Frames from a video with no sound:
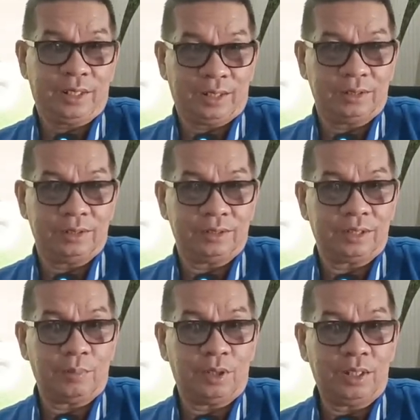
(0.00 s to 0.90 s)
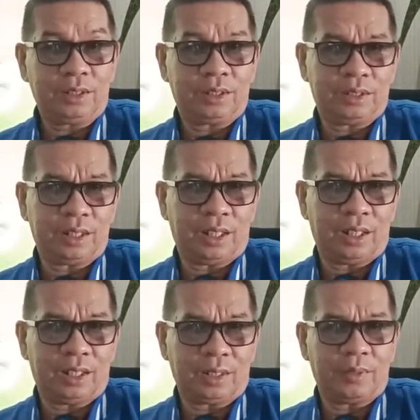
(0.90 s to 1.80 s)
dan saya melihat
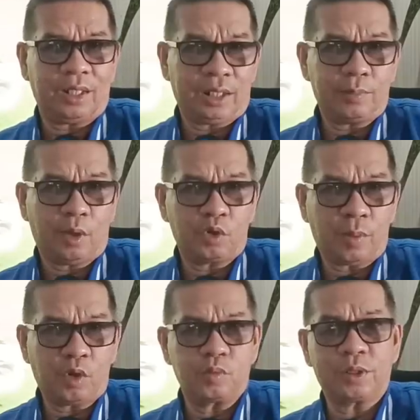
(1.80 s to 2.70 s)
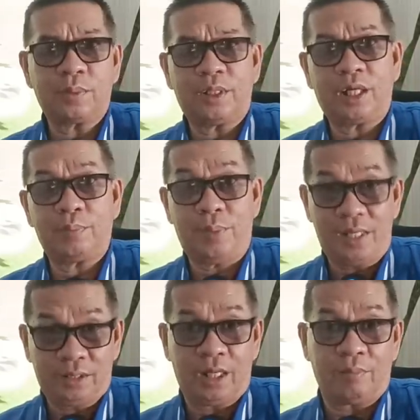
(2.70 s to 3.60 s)
ketika Ramadan lagi bagus-bagus bersama dengan
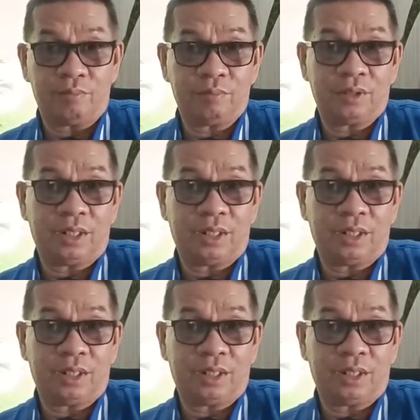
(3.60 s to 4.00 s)
PSM